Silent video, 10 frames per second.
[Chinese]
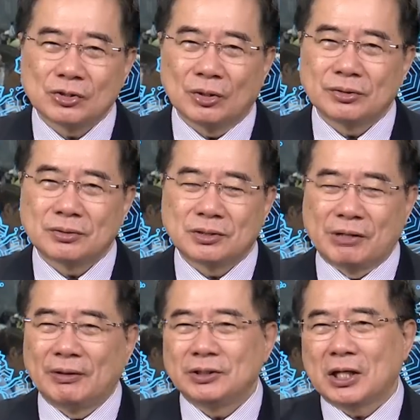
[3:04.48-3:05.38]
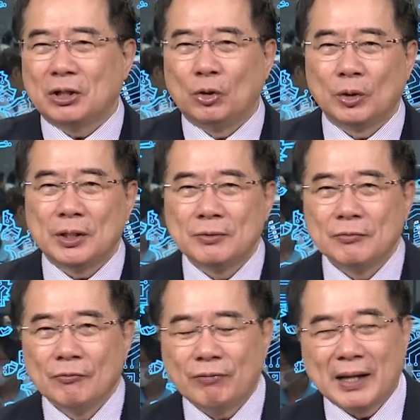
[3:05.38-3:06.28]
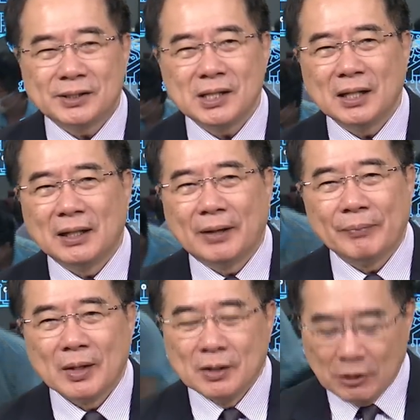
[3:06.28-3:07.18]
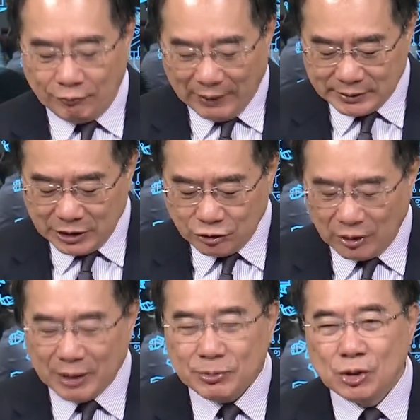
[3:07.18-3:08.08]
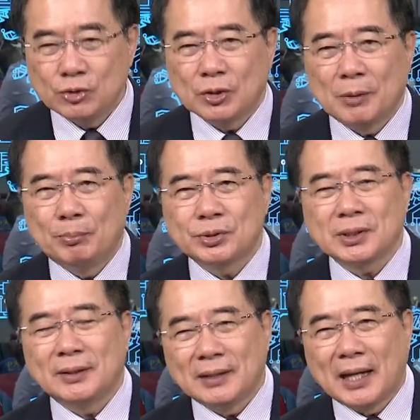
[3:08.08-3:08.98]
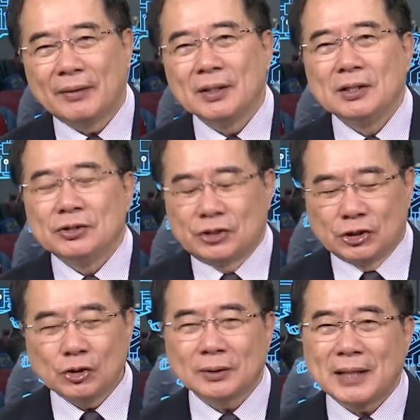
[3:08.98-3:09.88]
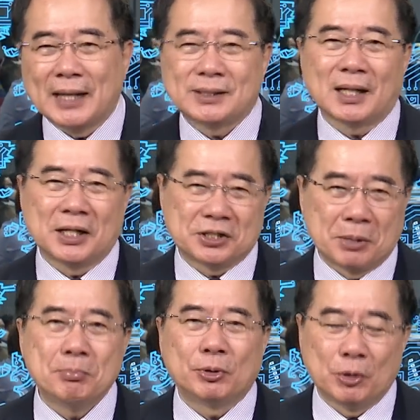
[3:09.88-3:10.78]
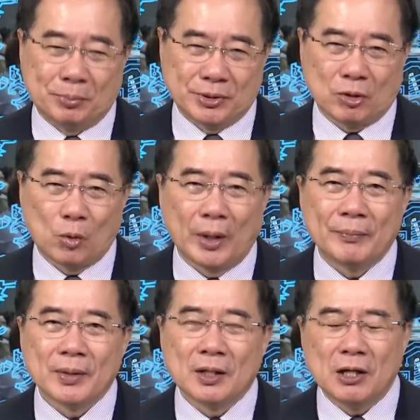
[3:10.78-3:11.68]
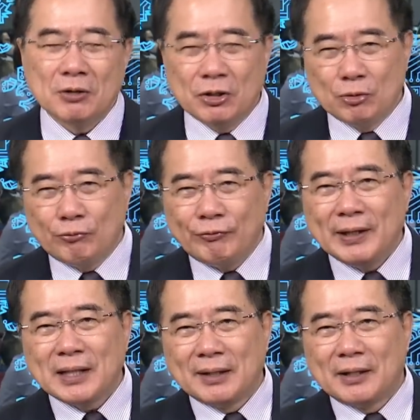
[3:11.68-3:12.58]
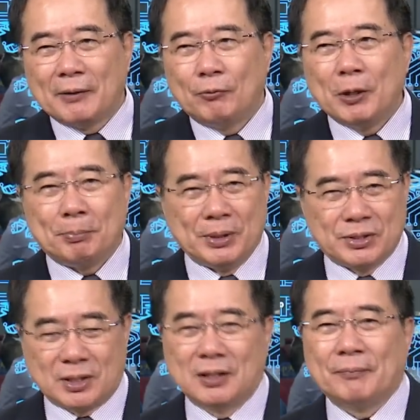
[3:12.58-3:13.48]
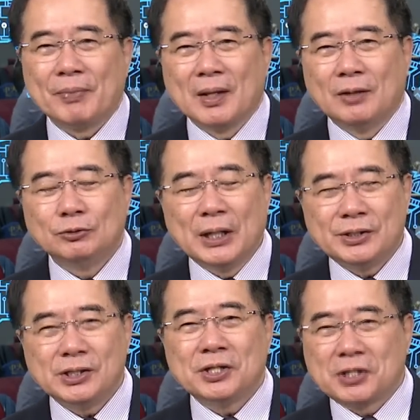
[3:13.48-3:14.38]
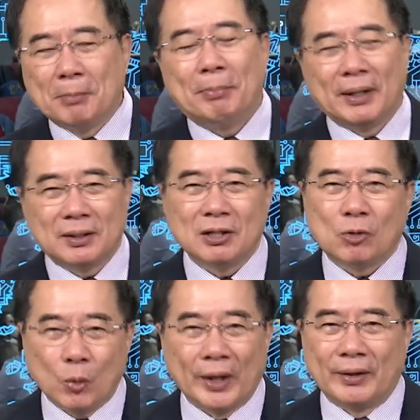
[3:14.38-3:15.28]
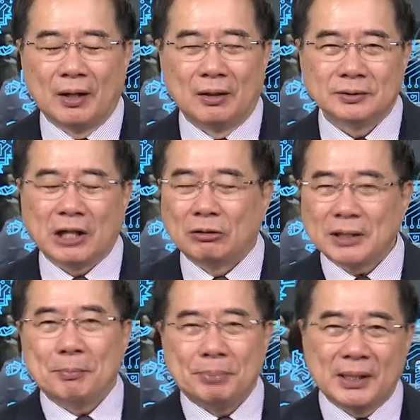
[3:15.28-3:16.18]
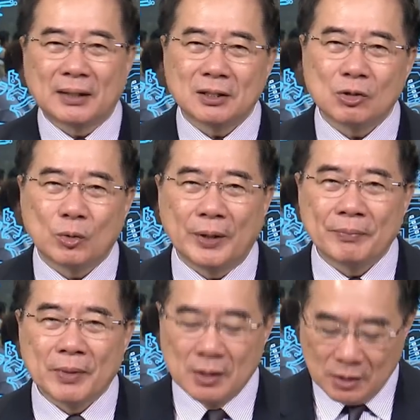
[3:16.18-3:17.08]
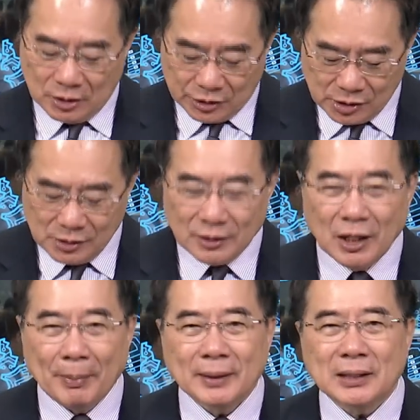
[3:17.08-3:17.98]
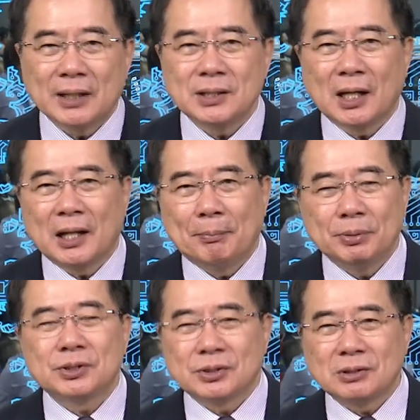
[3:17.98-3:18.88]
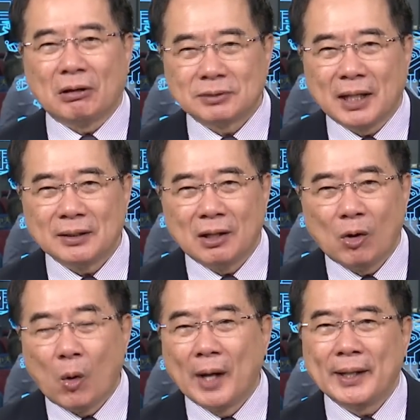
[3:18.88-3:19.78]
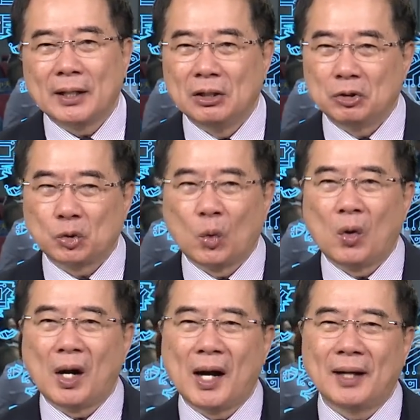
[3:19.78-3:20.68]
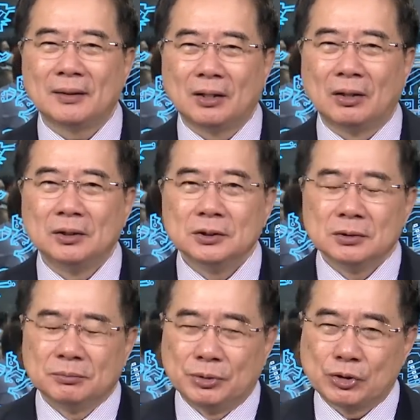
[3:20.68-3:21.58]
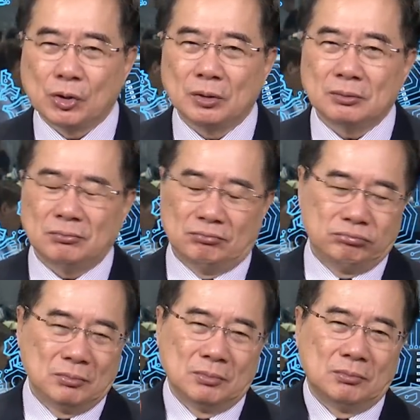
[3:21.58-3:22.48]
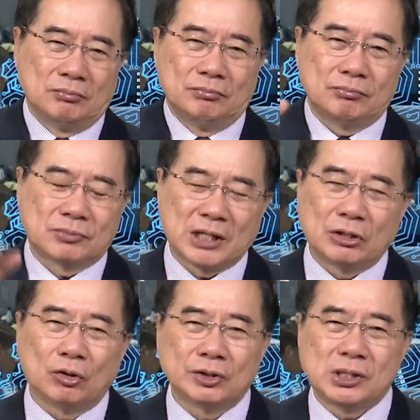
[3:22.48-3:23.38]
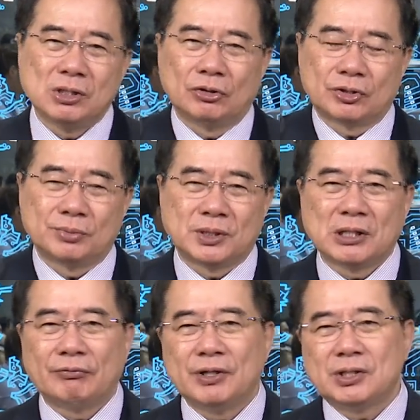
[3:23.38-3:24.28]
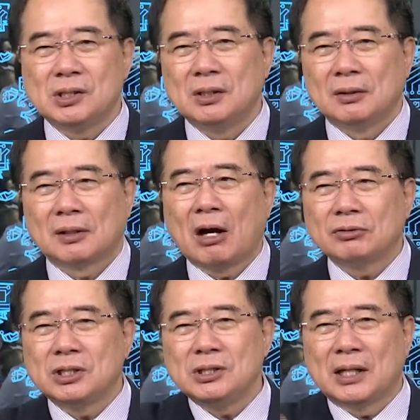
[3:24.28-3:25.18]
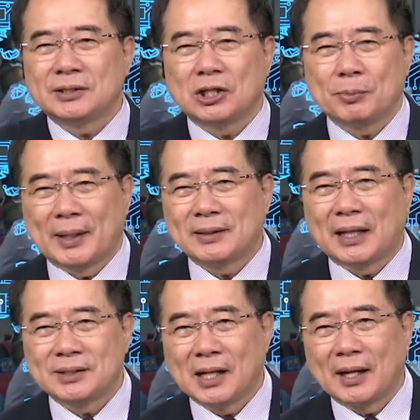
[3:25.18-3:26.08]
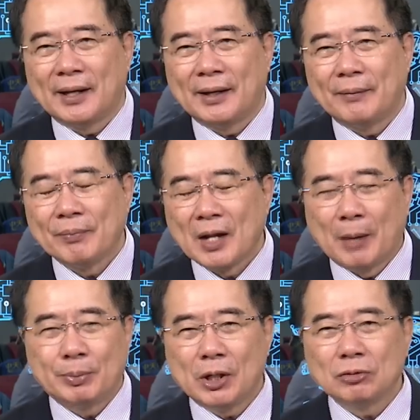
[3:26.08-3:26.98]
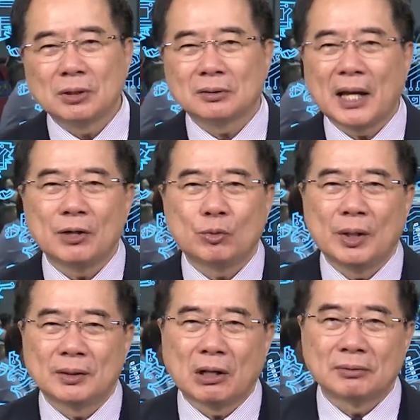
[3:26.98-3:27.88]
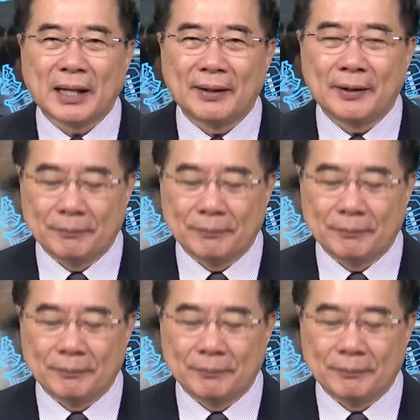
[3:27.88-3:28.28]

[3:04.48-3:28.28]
候，解放军很容易发现呐。要发现这种 MQ9 的不是很难，只是说打下来成本会比较贵，因为飞弹呐会比这个无人机的成本更贵哈，导弹比它更贵。可是要把它打下来，不只是导弹呐，花样很多啊，哦，比如说。战斗机或是其他飞机靠近两下就把它打下来了，还不要用到太贵的导弹呢。